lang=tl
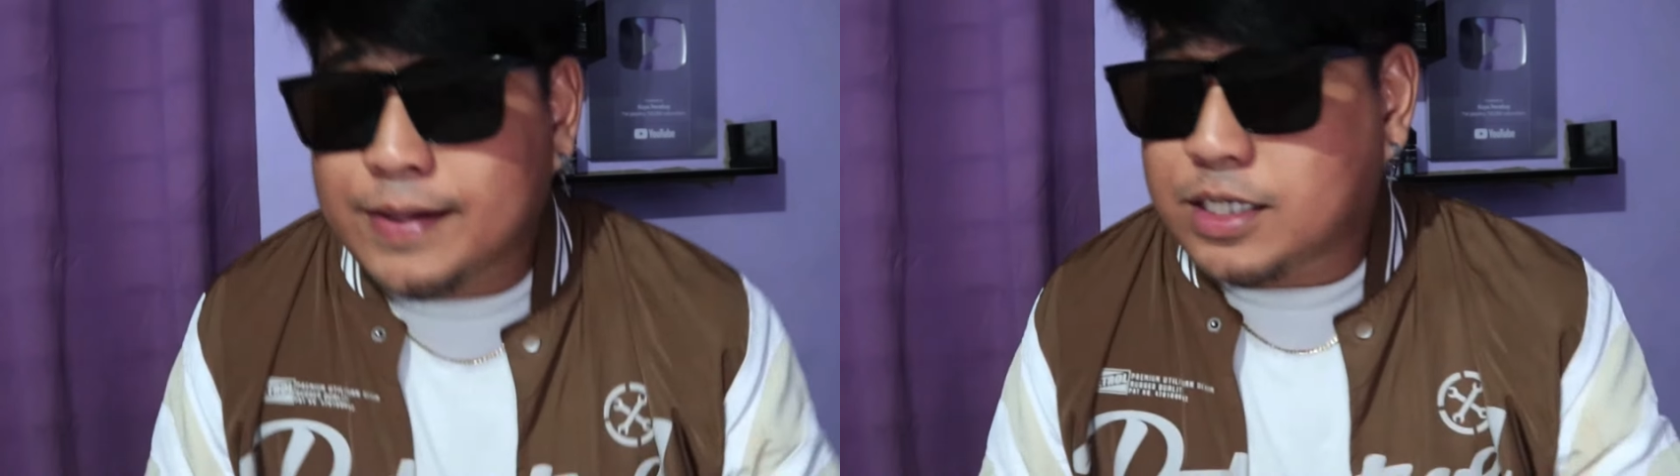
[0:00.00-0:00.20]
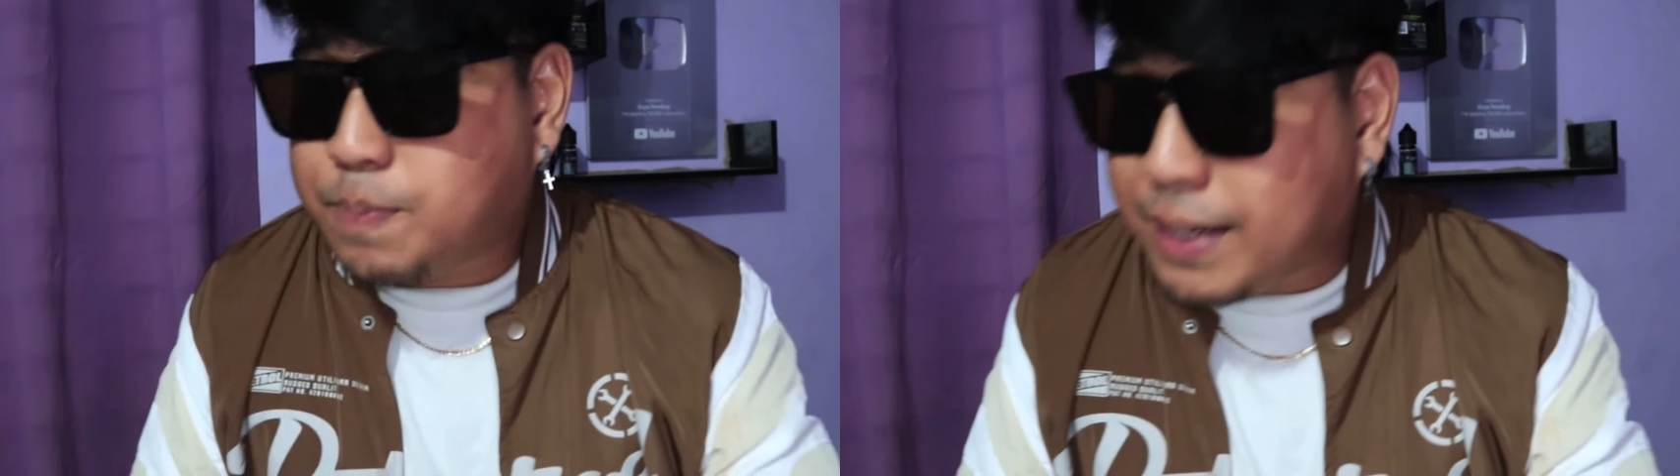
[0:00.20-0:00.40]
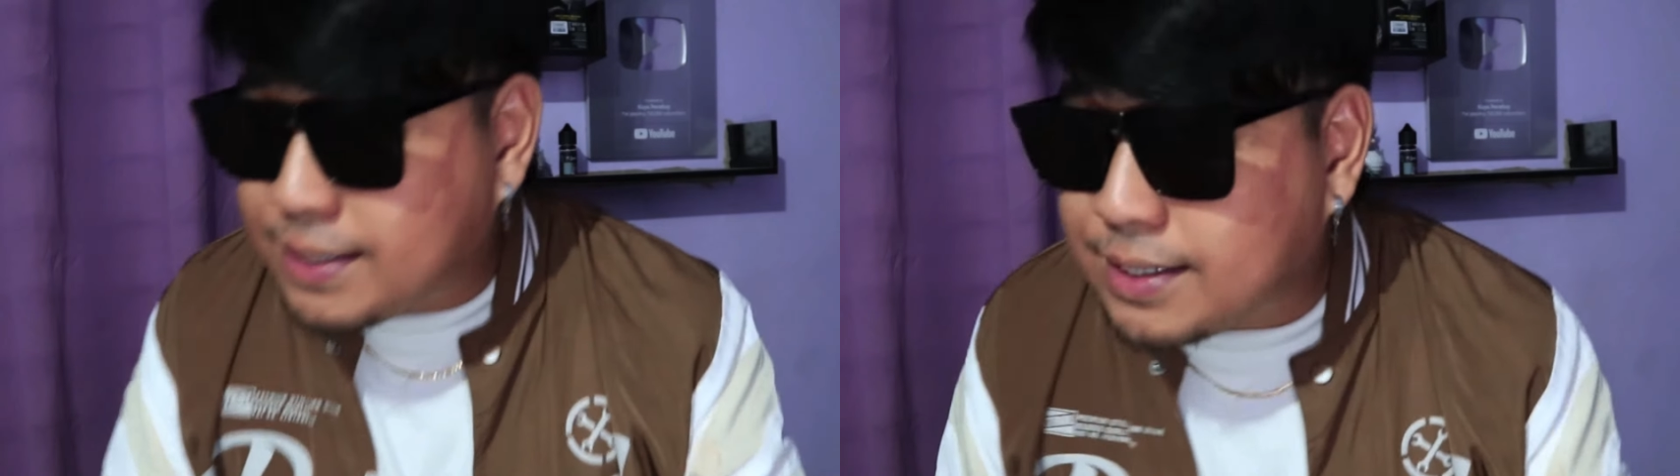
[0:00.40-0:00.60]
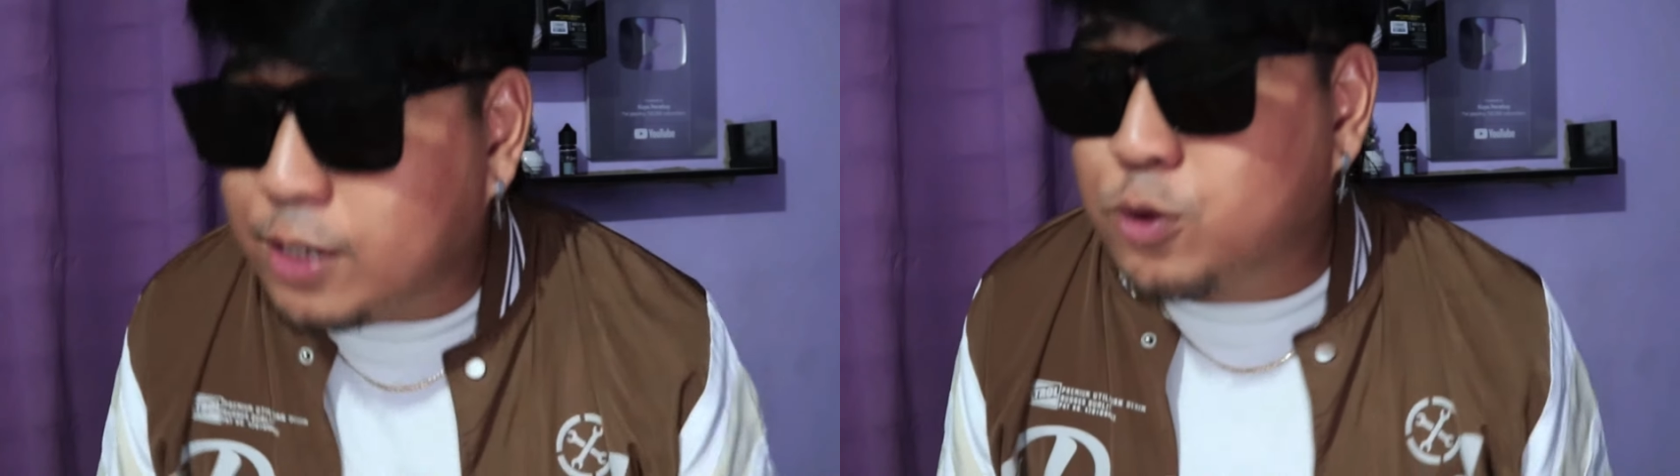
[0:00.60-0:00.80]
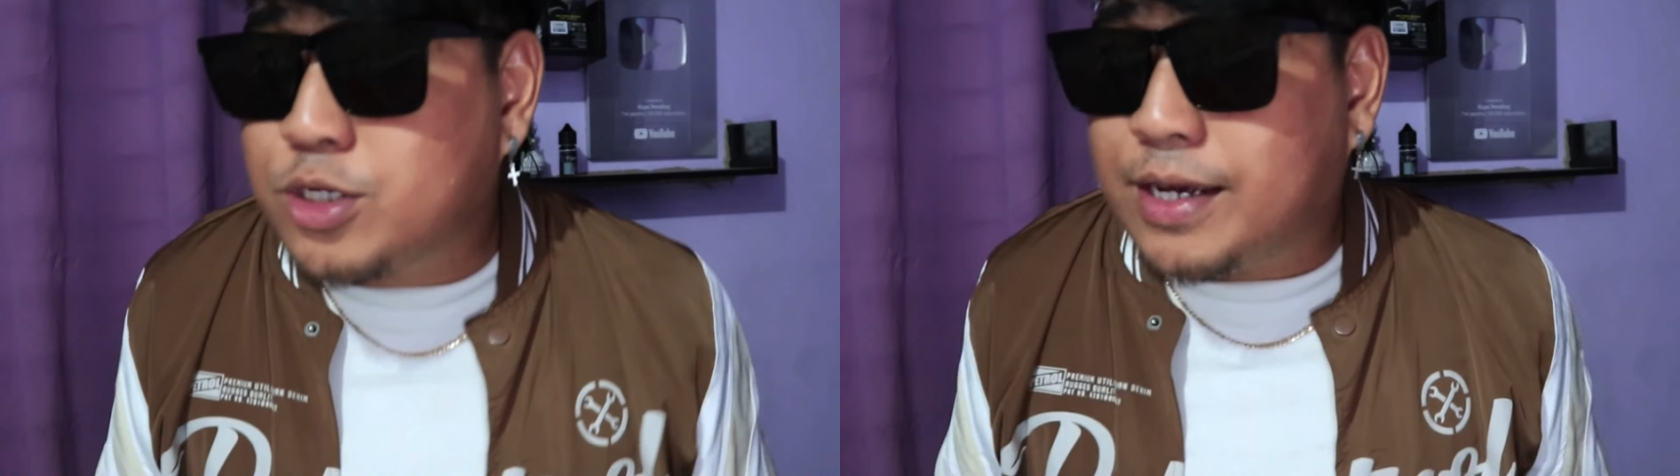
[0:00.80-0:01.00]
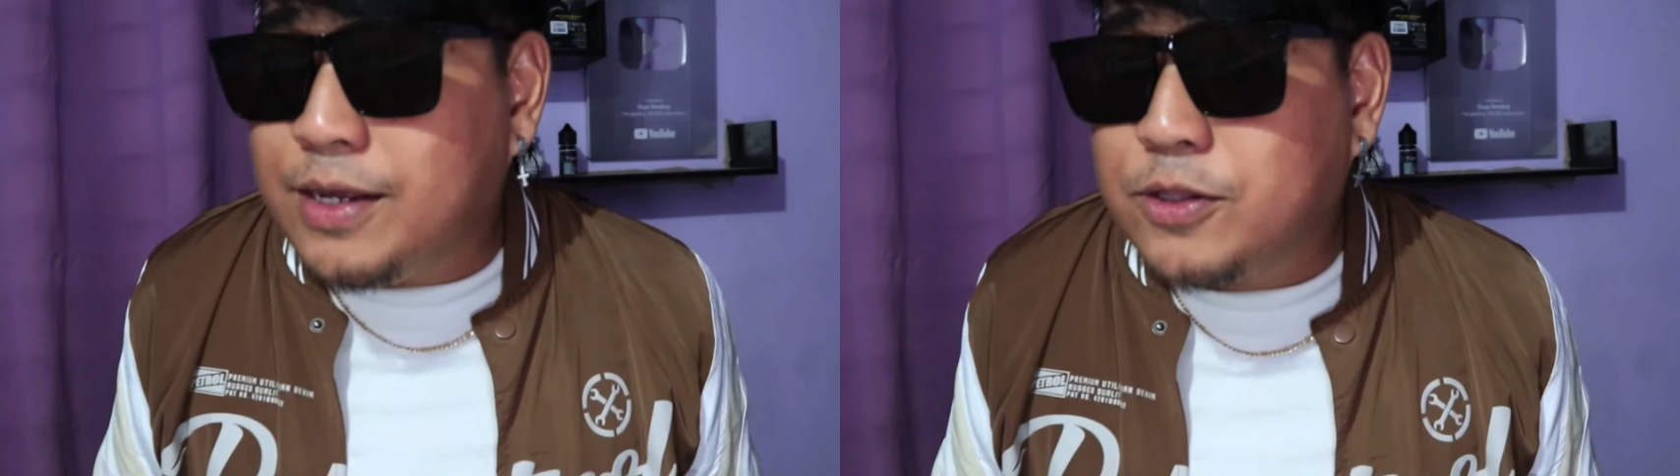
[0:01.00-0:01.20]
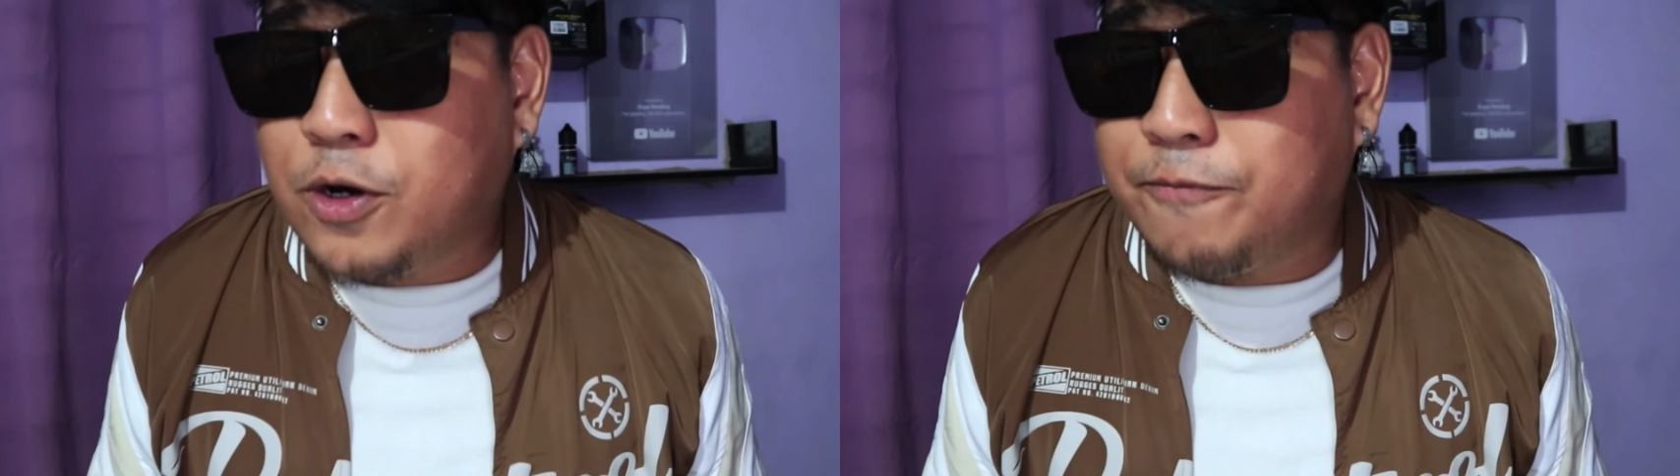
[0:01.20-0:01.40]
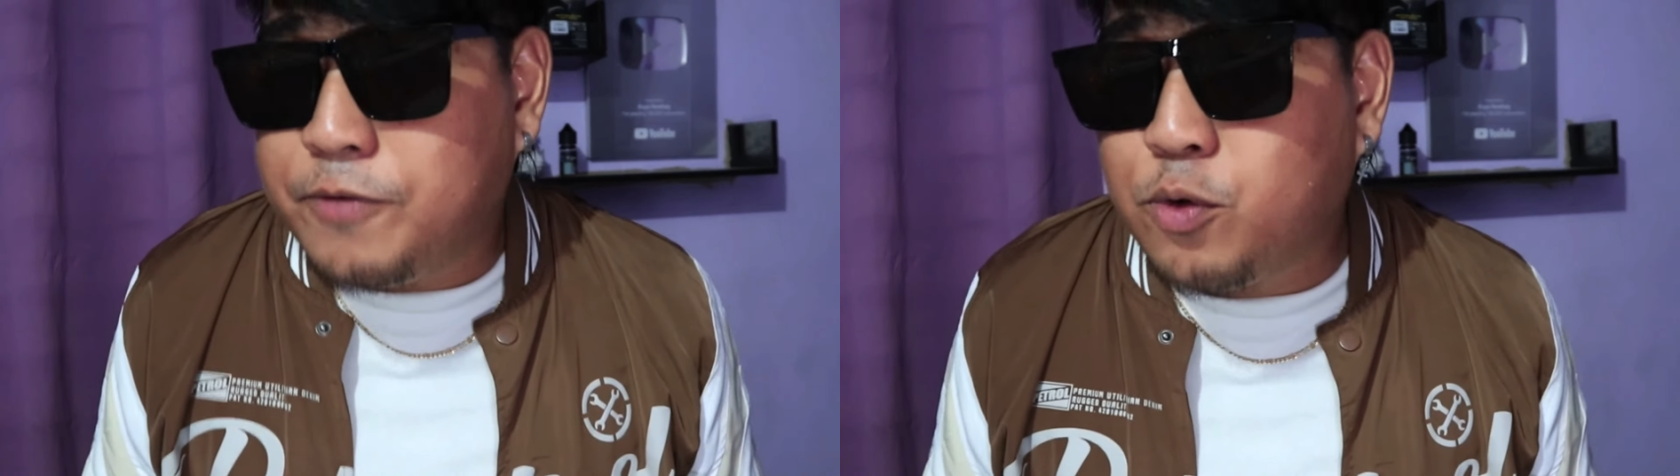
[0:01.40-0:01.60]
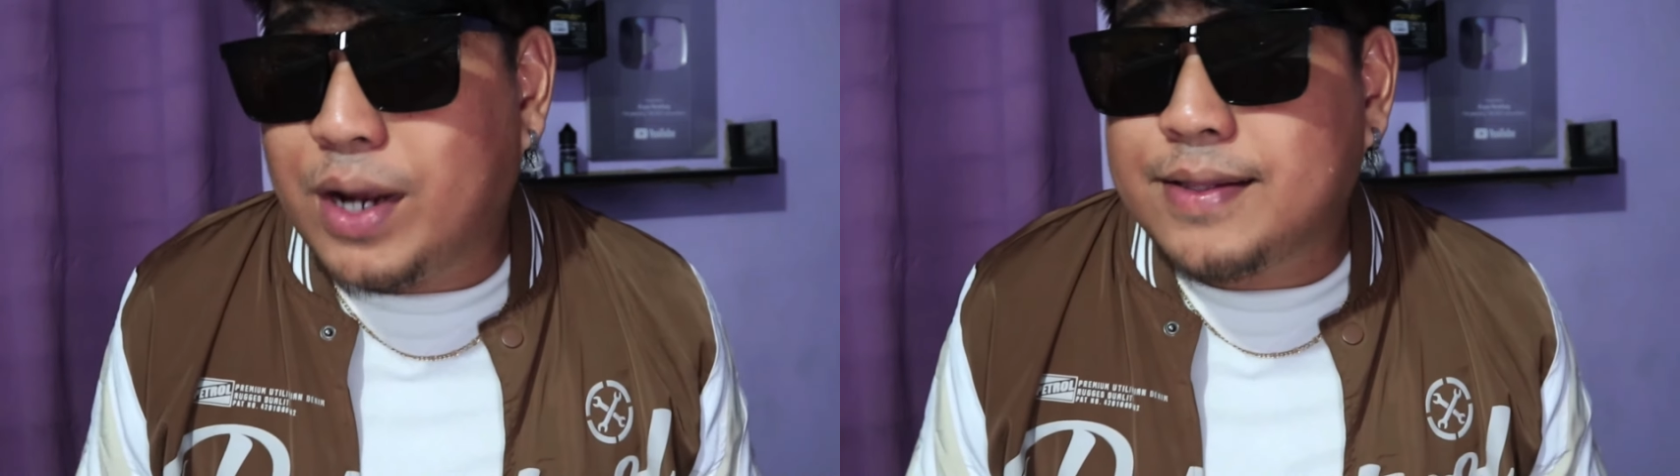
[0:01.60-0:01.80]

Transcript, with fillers: Tapos pagdating ko sa interview,